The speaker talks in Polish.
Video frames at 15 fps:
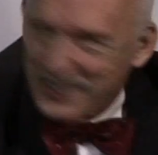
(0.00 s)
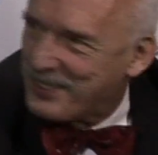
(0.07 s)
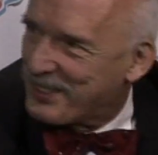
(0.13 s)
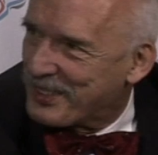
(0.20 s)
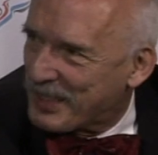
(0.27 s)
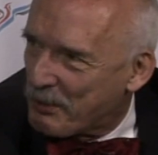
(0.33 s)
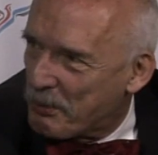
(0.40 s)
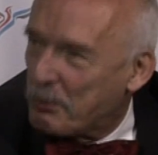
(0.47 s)
to
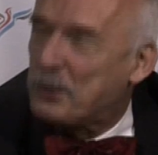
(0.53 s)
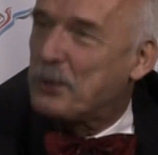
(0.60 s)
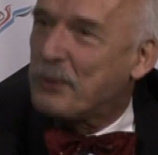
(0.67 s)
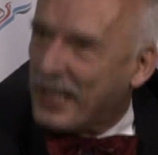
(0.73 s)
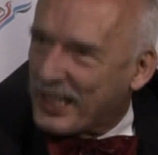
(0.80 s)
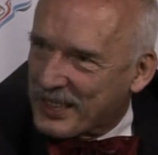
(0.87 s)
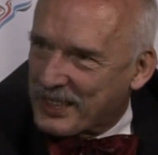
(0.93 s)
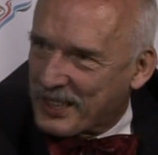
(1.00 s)
zostało
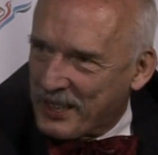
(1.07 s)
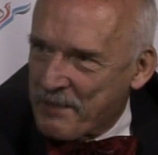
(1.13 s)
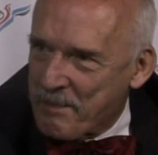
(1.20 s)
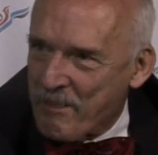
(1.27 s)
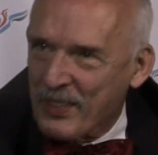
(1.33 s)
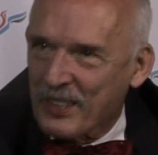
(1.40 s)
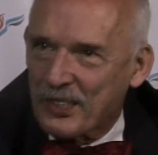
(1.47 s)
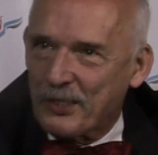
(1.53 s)
usunięte,
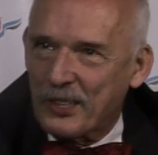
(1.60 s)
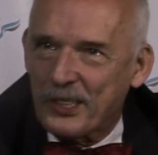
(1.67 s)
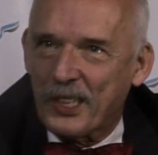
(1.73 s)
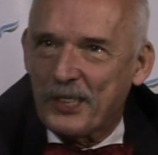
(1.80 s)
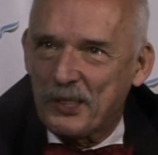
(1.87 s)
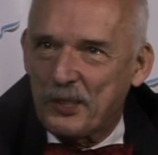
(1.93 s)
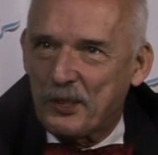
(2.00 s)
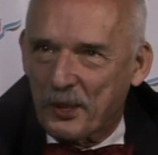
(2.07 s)
że to jest
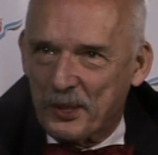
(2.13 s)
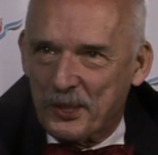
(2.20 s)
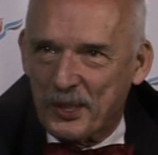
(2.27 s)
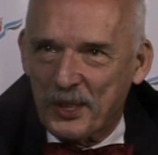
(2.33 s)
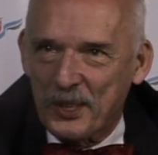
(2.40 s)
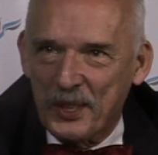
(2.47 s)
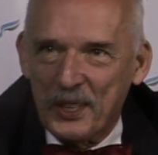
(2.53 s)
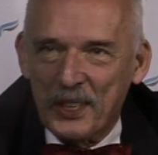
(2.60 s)
rasistowskie.
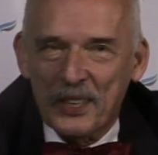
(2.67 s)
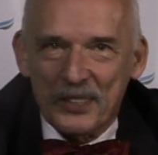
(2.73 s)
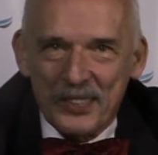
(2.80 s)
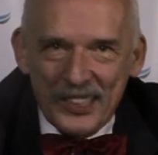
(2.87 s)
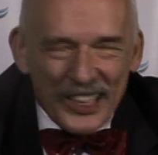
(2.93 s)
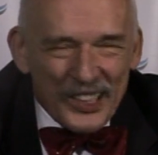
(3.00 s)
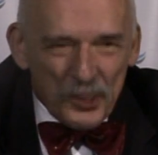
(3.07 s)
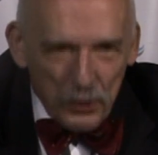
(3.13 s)

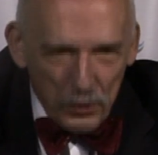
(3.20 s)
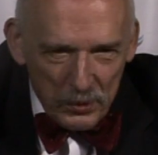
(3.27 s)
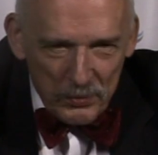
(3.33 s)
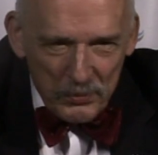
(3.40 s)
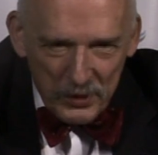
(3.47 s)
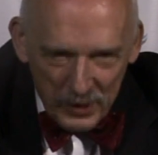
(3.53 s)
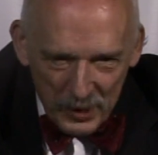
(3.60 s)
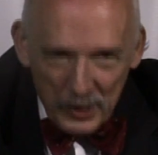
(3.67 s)
Cenzur...
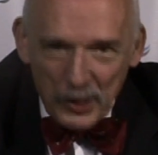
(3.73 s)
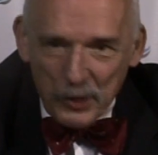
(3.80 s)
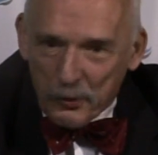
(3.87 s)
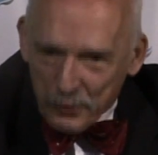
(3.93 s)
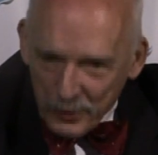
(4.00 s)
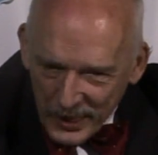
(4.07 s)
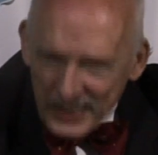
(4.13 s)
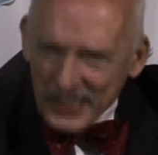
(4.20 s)
I, I, to
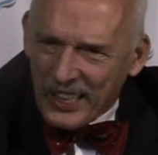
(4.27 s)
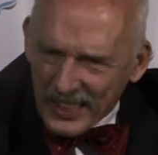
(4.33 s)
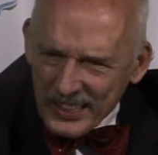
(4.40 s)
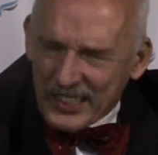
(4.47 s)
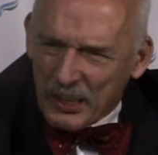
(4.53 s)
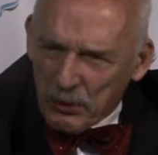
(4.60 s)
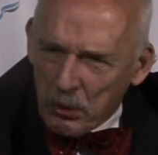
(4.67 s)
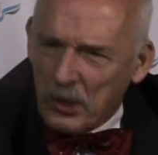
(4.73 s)
fundacja
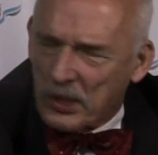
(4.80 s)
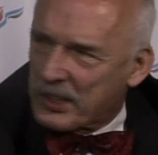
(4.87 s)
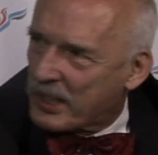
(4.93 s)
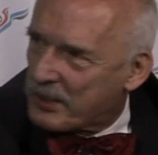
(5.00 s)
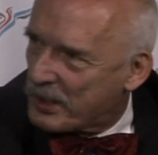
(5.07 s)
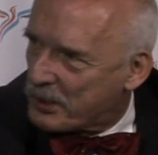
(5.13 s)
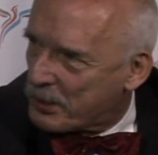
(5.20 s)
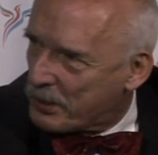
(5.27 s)
Jacka Kuronia.
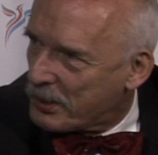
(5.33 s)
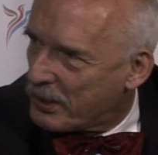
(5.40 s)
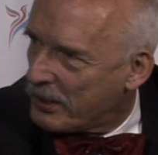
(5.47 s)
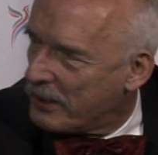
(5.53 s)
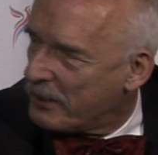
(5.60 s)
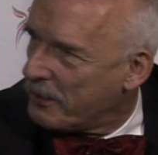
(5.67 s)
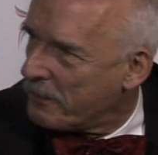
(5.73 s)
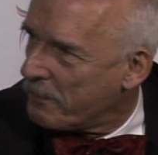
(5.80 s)
To jest coś...
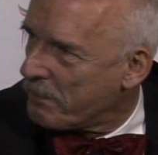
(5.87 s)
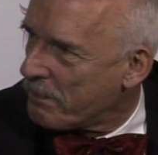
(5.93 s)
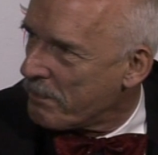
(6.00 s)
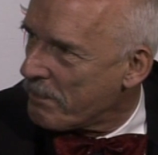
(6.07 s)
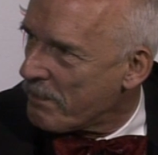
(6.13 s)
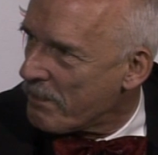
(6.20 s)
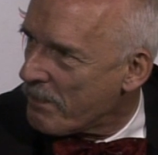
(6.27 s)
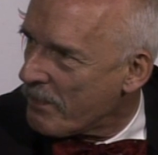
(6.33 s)
Przewodniczący, o
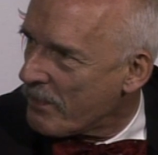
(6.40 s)
jakich